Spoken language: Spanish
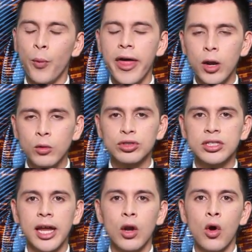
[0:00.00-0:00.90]
puede
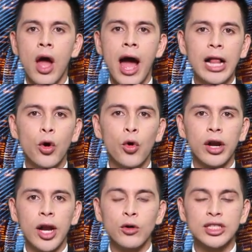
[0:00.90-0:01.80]
denunciarlo al
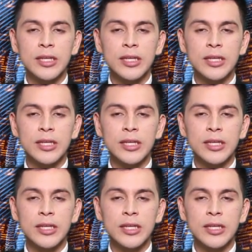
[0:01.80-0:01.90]
correo